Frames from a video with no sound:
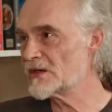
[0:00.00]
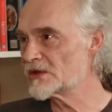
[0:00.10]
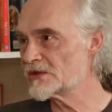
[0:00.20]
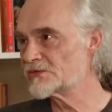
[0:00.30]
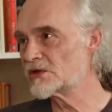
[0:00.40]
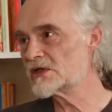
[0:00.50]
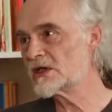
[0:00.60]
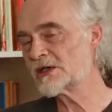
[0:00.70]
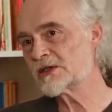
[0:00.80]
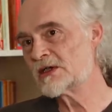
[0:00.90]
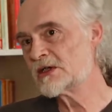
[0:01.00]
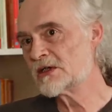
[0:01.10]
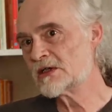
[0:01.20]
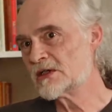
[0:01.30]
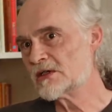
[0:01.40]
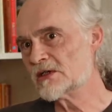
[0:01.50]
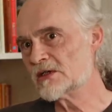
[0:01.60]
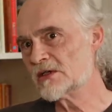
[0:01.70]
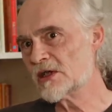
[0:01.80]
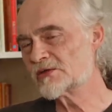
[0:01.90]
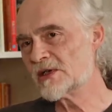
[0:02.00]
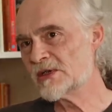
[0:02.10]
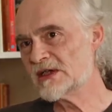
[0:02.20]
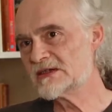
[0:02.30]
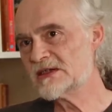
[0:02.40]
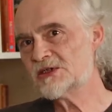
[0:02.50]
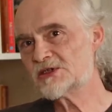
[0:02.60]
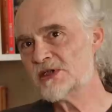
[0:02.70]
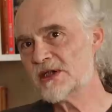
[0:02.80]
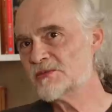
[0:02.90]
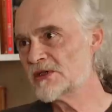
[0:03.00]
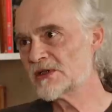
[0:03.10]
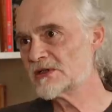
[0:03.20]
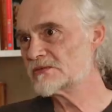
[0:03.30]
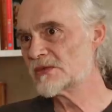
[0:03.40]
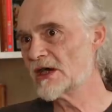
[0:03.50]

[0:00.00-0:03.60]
Hamer gefunden hat, äh, auf der medizinischen Ebene